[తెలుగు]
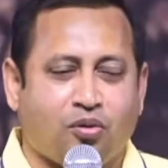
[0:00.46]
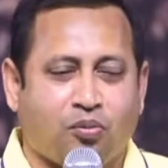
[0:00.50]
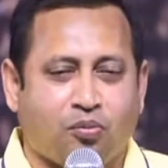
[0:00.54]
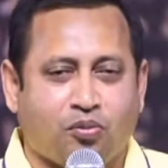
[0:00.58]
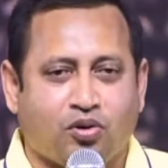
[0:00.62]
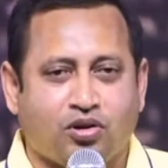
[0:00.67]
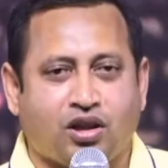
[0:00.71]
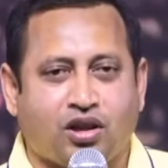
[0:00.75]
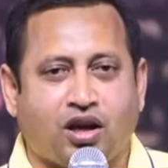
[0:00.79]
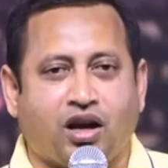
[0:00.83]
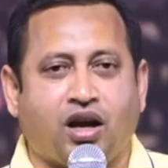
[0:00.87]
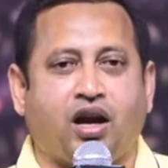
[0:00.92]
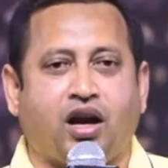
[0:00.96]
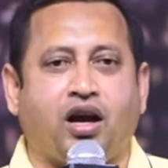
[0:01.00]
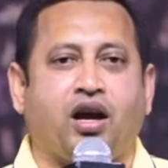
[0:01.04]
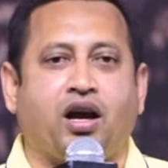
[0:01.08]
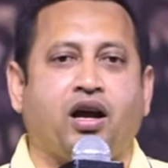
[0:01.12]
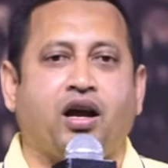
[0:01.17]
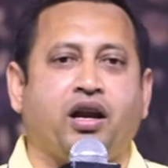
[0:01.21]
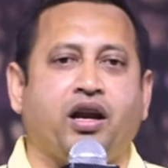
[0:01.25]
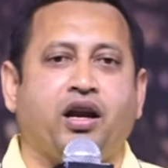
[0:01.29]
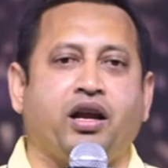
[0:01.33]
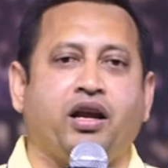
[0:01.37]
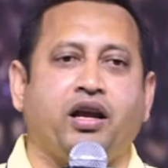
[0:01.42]
ముందుగా
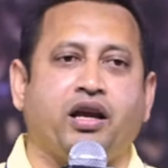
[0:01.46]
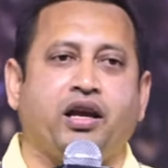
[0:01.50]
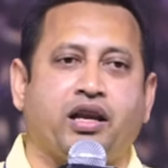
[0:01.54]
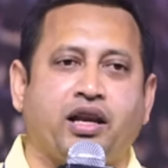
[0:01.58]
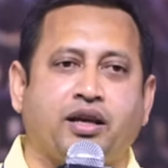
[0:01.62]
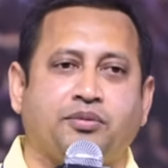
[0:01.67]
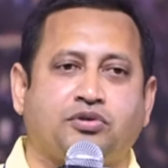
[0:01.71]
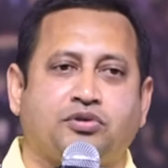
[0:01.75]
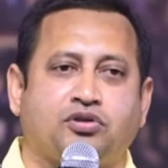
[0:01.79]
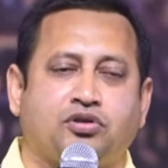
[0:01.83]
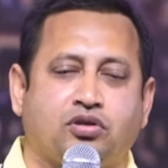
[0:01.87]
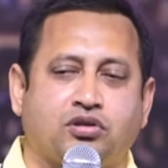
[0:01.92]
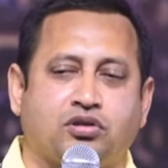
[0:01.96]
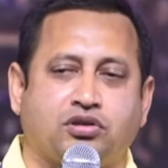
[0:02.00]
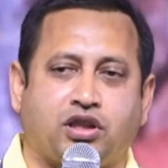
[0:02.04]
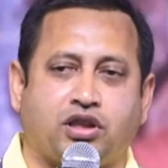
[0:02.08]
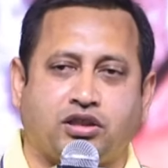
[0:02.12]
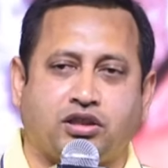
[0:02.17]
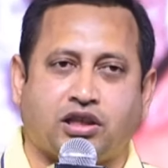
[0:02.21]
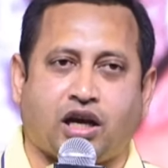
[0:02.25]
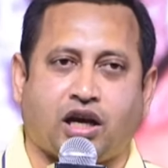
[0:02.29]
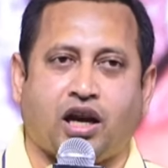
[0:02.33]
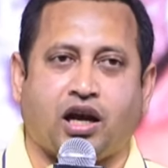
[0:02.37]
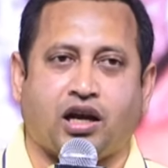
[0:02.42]
ఈ గ్లిమ్స్ చూస్తే
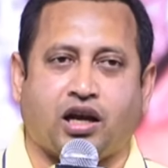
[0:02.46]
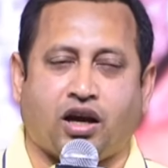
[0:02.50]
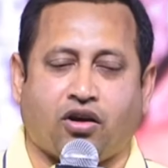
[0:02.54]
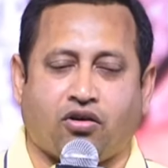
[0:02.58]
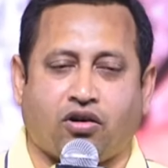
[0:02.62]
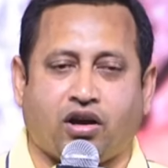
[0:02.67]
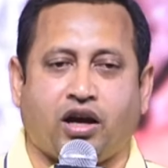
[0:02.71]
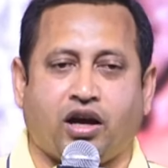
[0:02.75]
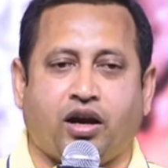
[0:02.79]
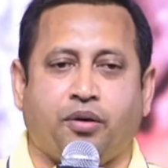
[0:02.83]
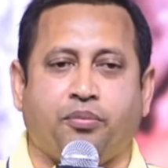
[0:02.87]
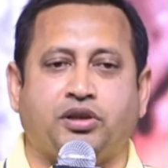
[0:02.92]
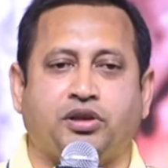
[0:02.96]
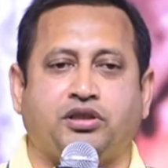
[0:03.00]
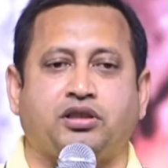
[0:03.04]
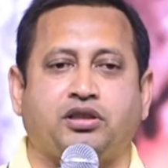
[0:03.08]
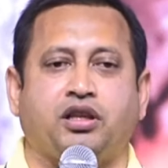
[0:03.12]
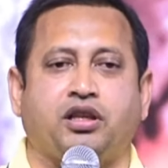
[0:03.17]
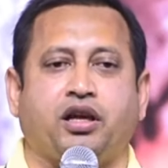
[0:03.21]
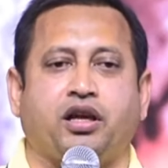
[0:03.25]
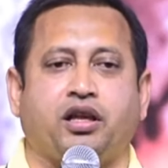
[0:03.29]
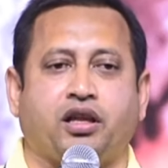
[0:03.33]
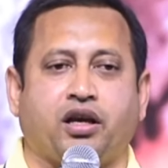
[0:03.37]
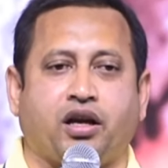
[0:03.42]
చాలా గర్వంగా
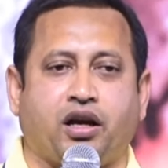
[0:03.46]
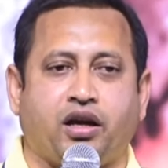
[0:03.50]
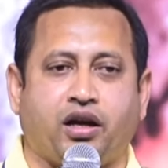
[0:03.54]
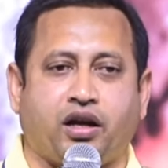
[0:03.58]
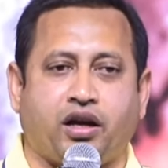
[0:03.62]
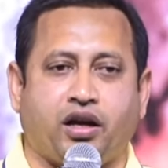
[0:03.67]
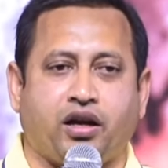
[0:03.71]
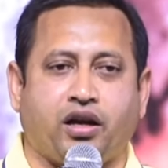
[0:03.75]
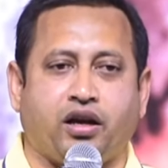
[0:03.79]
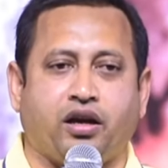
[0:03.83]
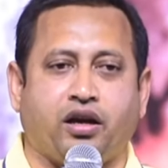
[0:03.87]
అనిపించింది ఎందుకంటే